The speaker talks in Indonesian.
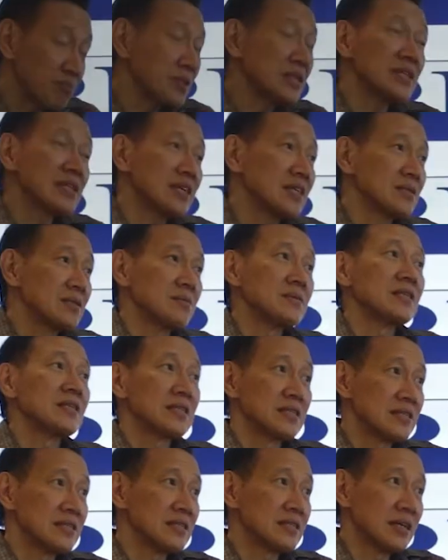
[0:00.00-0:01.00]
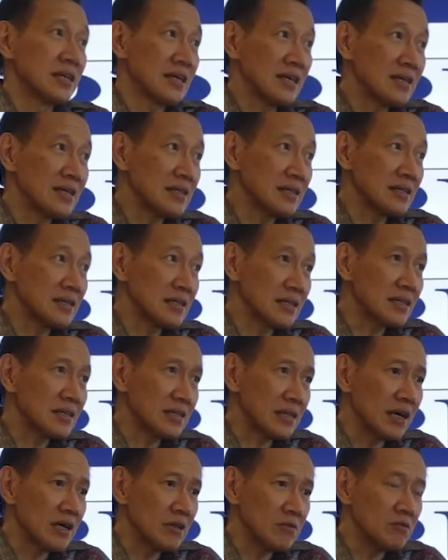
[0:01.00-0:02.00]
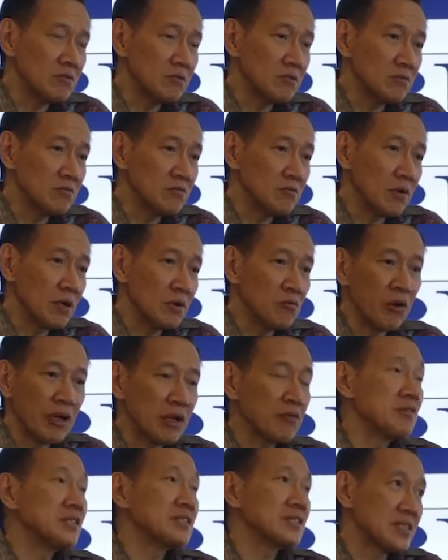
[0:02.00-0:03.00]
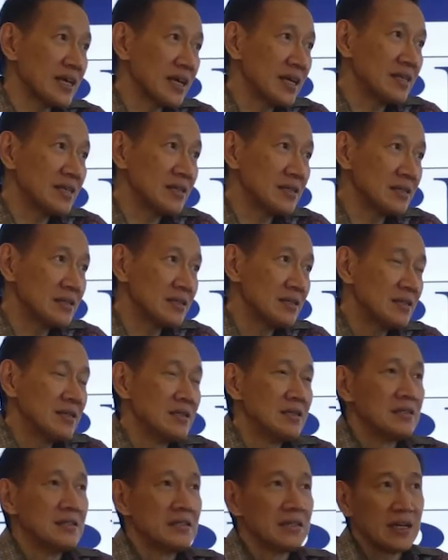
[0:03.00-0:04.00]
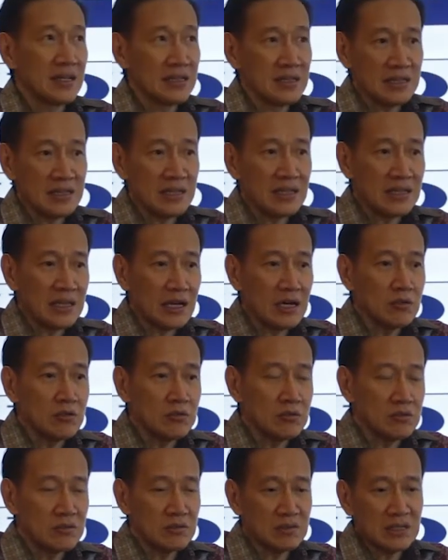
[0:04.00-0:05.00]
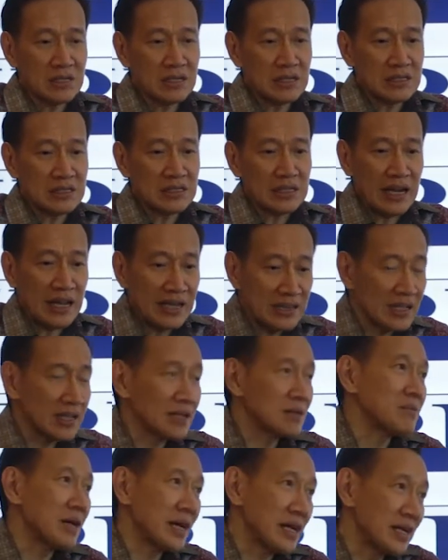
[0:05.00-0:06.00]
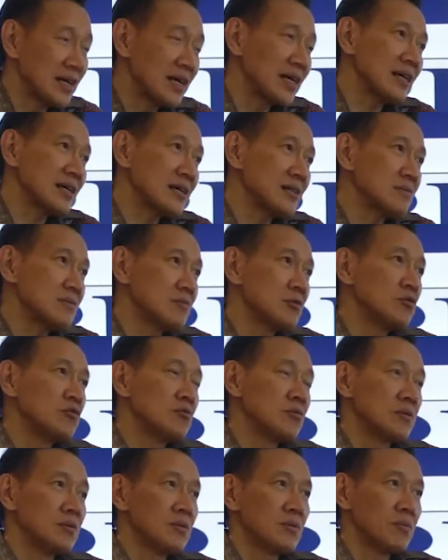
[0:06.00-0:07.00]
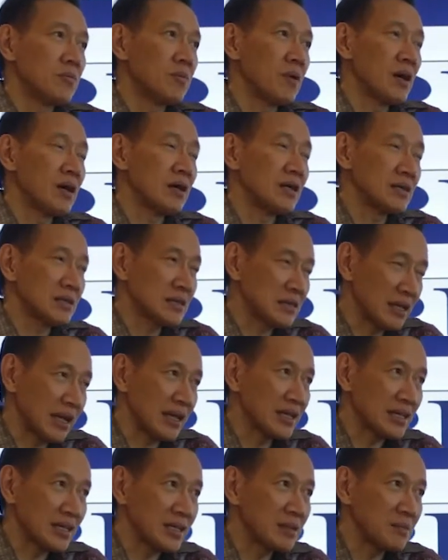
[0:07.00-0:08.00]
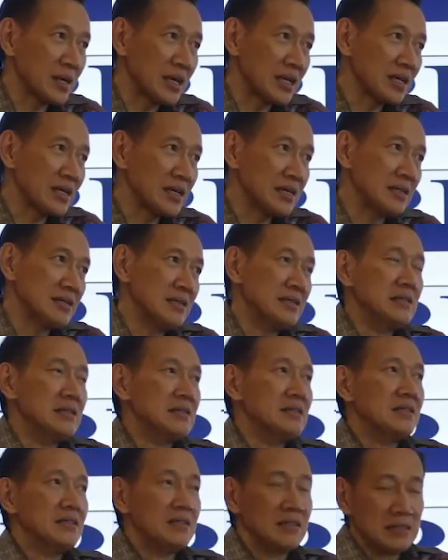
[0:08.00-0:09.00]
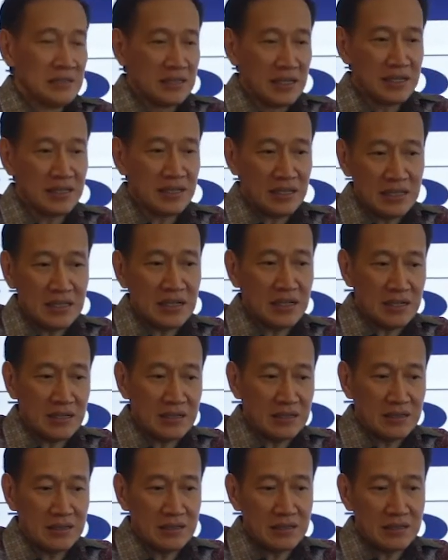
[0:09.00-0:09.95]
penting sebenarnya, karena kita tahu where we stand, and kita tahu trennya kemana, eh, trennya kemana, dan kita